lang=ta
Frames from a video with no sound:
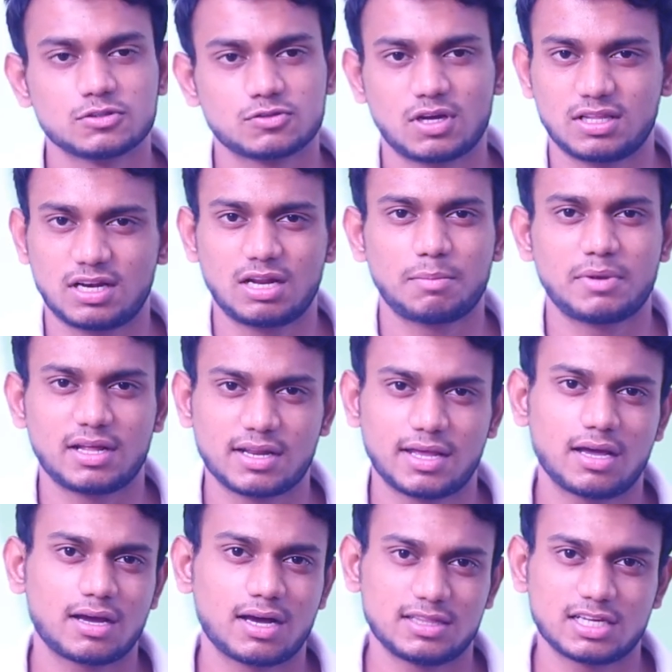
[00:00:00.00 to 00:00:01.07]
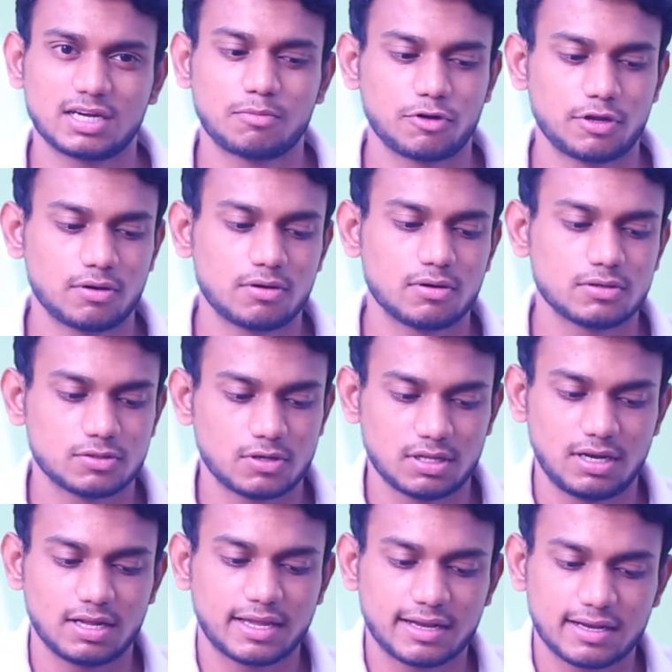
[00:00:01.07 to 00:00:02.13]
ஸோ அதெல்லாம் நம்ம நிறையா கற்றுக்க முடியும் ஸோ
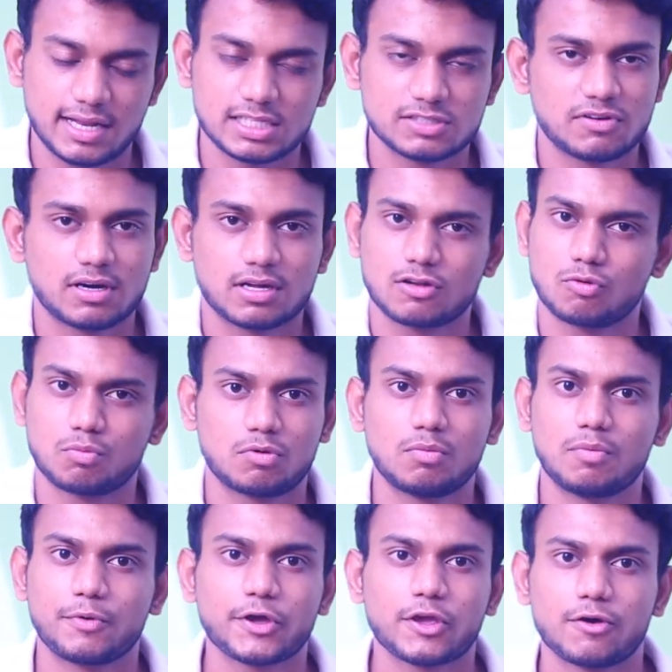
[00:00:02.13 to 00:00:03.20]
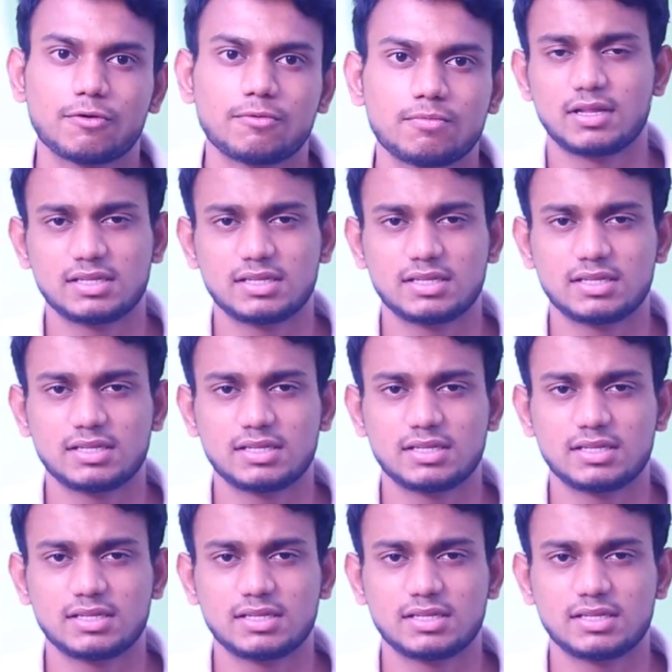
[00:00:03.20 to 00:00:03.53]
அதெல்லாம் கிட் லென்ஸ் வாங்குறது ரொம்ப ரொம்ப முக்கியம்